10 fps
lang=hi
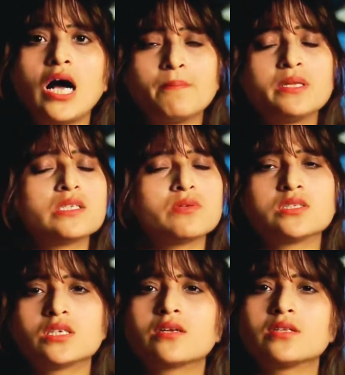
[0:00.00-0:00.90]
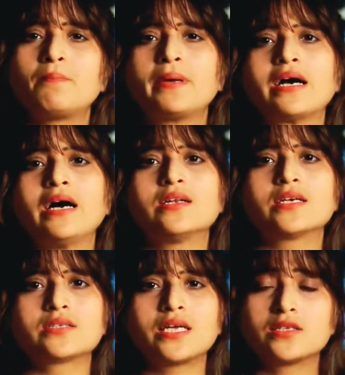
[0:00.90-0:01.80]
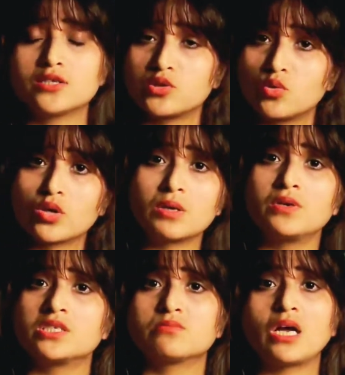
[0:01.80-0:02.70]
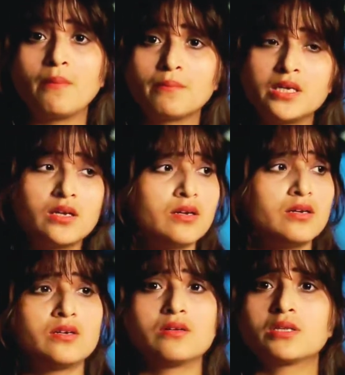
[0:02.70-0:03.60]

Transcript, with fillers: आप भी समझते हैं कि कितना बेकार लगता है दस लोगों के बीच में हम ही आ,